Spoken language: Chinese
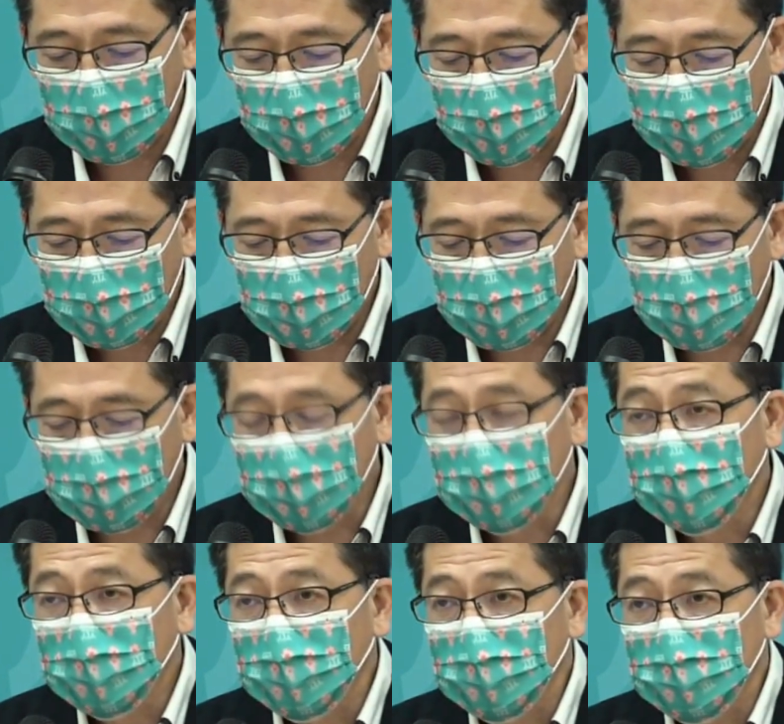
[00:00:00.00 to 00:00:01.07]
那
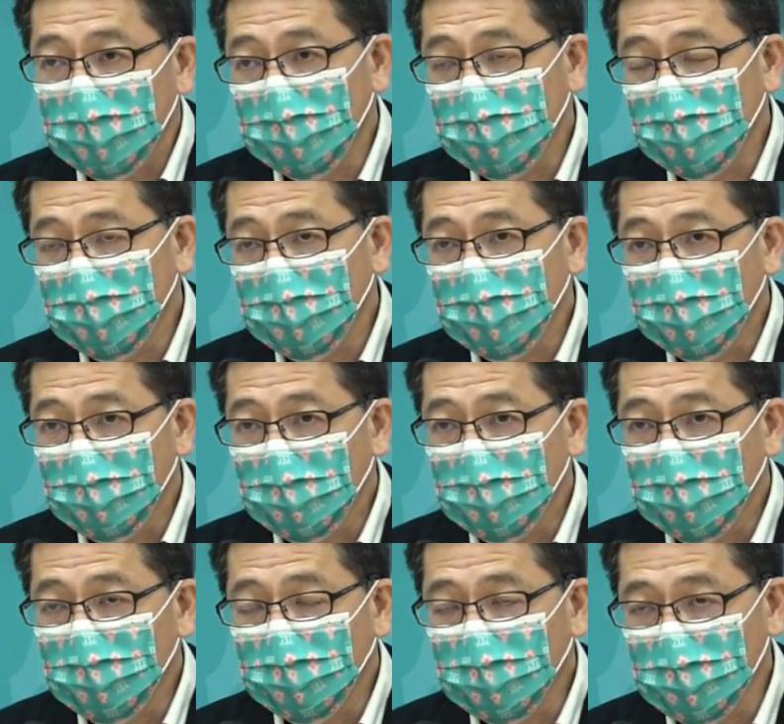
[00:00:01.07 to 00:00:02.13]
其实
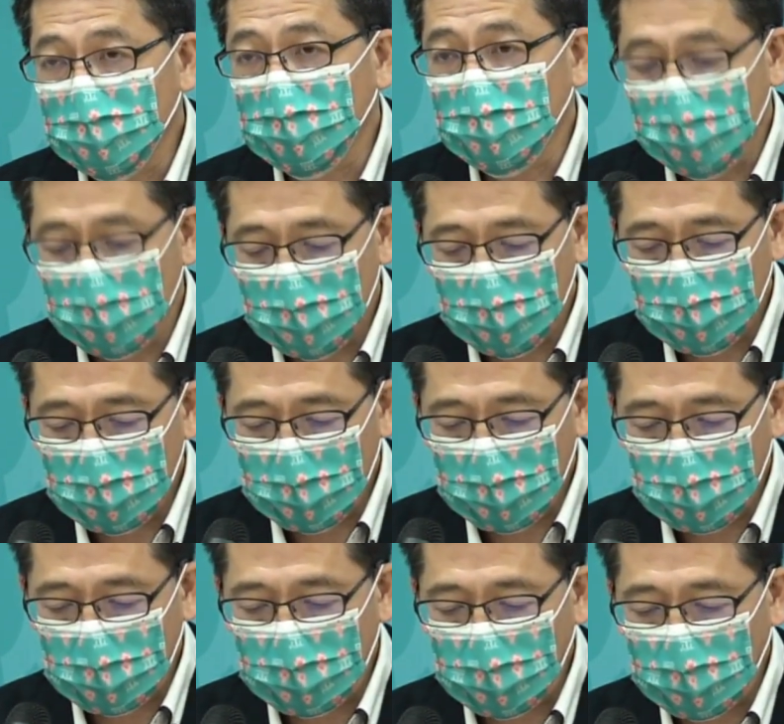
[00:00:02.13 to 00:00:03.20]
不只是这
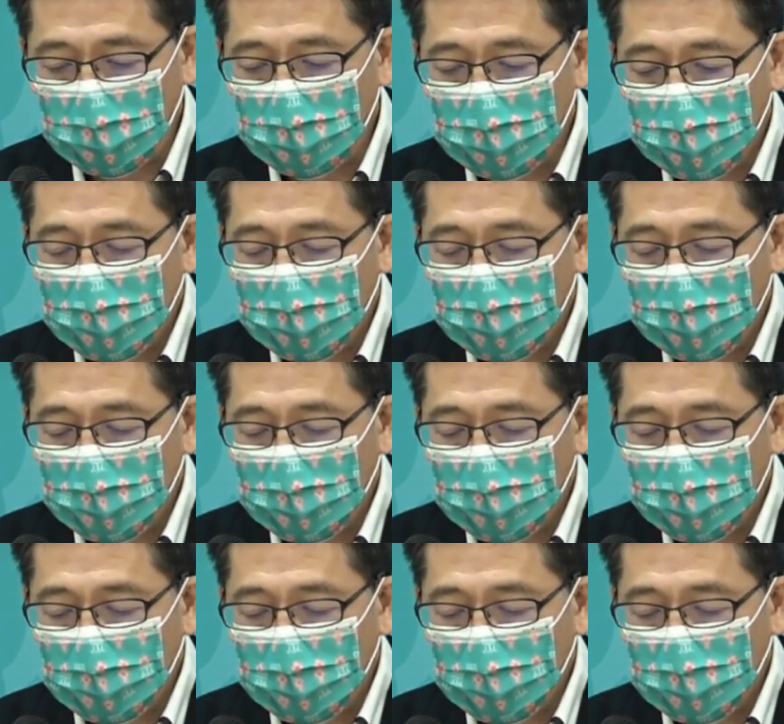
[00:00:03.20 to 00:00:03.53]
个